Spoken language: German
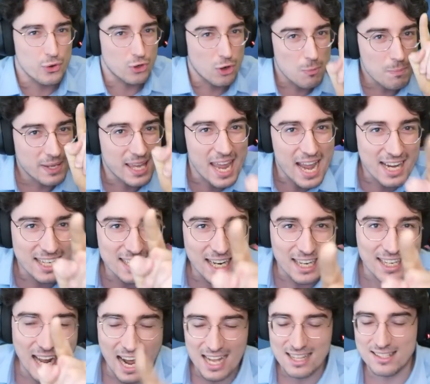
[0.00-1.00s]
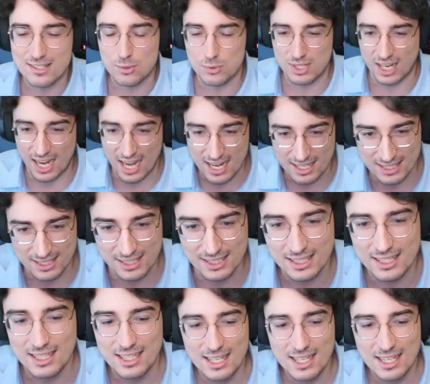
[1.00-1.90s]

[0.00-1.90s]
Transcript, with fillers: um gegeneinander anzutreten.